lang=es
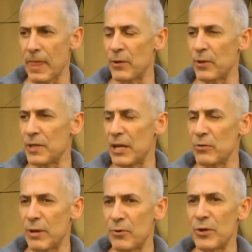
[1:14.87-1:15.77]
Quiero decir, hay
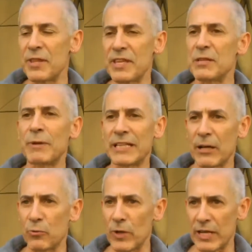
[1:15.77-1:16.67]
una violencia
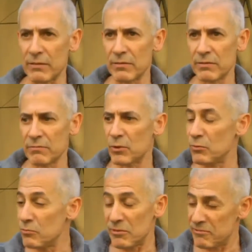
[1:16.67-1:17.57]
espectacular,
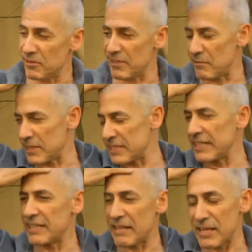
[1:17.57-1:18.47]
bueno, yo la verdad es
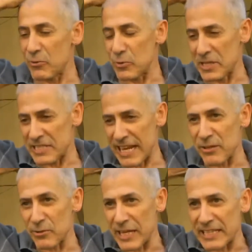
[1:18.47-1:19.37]
que dedico un
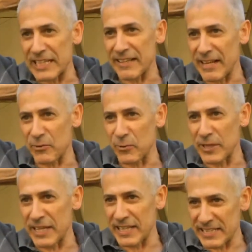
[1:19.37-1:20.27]
ensayo, la ética de la
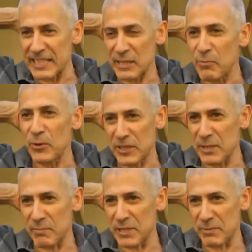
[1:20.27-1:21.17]
crueldad, a este tipo de
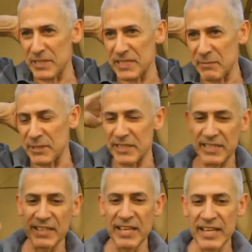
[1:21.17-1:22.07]
temas
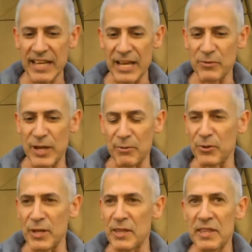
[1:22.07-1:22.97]
precisamente. Hay una
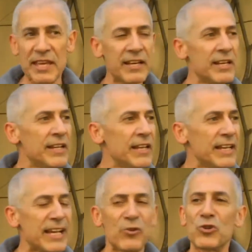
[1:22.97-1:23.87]
violencia
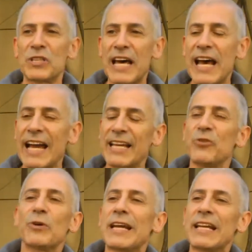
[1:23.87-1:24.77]
que nos da
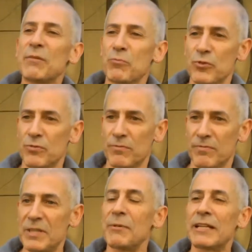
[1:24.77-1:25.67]
aquello que queremos,
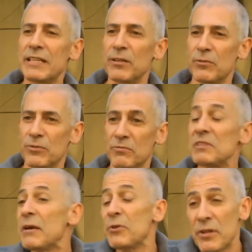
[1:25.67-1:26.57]
divertirnos.
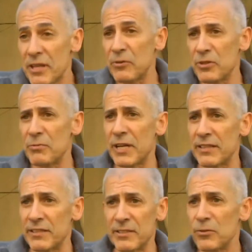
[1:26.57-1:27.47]
La violencia nos
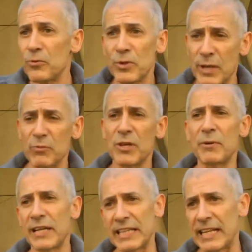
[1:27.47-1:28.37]
divierte, si no, no iríamos a
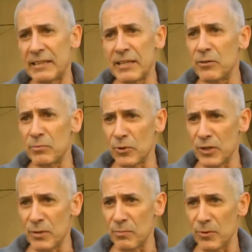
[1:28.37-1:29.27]
ver a Tarantino, por
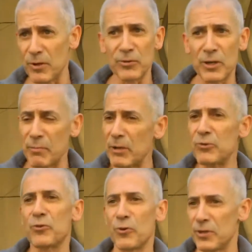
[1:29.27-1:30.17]
ejemplo, a los
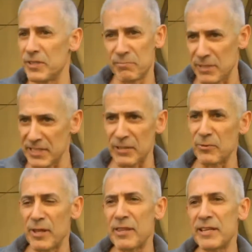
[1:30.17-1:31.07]
hermanos Cohen,
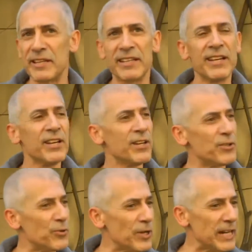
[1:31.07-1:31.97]
pensando en el cine,
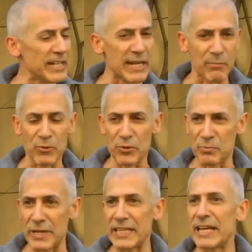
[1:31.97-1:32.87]
no
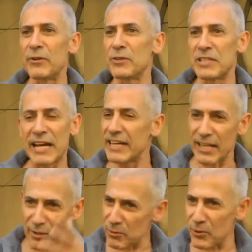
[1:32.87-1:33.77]
leeríamos Meridiano de
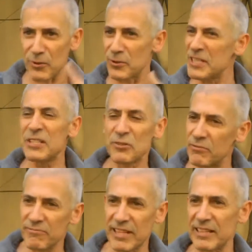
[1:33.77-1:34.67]
Sangre, a lo mejor, o qué sé
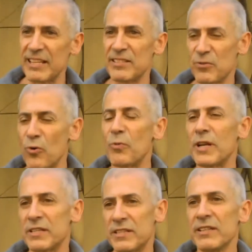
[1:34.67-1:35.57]
yo, tantas
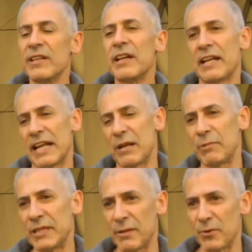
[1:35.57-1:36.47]
obras
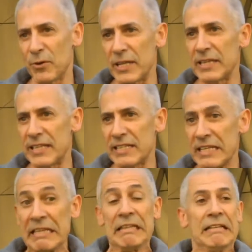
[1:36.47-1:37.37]
realmente
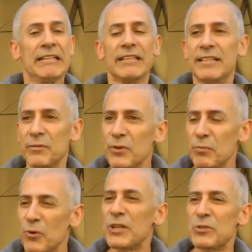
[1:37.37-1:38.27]
violentas que dices,
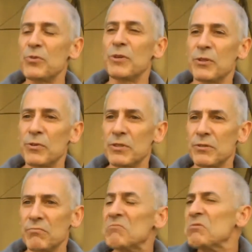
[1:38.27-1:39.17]
bueno, ¿por qué estoy viendo esto?